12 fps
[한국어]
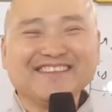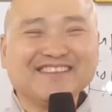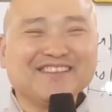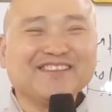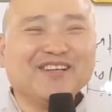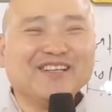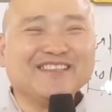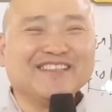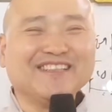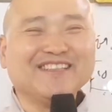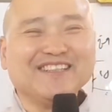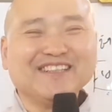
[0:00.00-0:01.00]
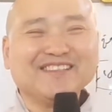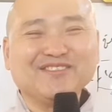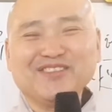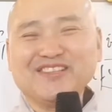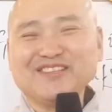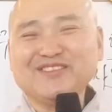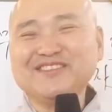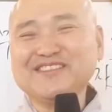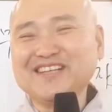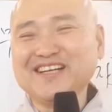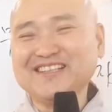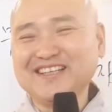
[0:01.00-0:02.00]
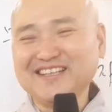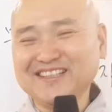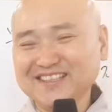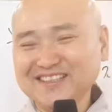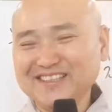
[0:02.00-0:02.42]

여러분들 주변 이웃들에게